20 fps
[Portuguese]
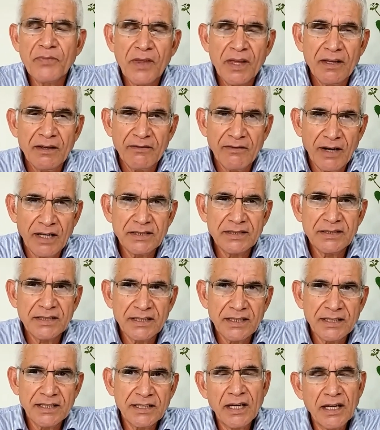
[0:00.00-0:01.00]
Vai
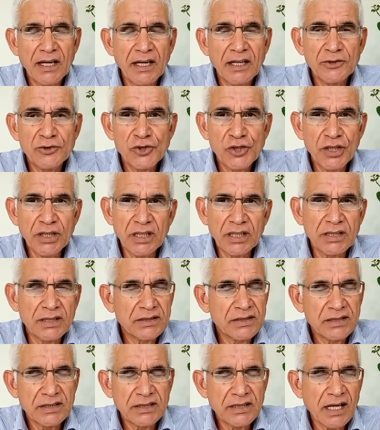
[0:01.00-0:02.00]
ser dicas,
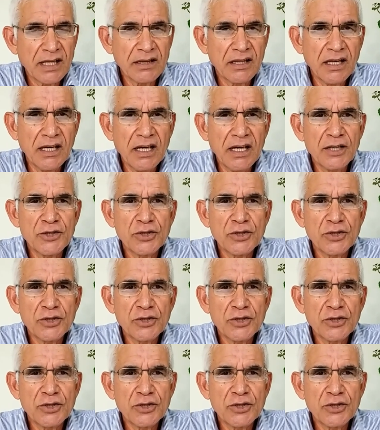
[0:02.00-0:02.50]
estratégias,